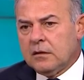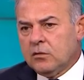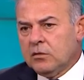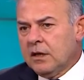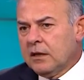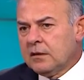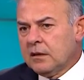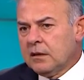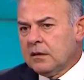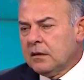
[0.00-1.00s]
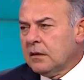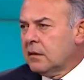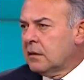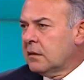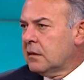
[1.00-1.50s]
dünyada
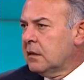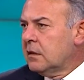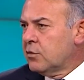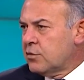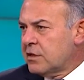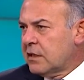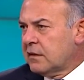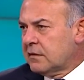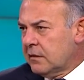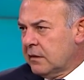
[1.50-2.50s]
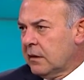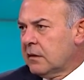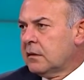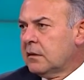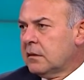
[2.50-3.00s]
e, ilk üç içerisinde
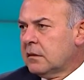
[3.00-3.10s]
e,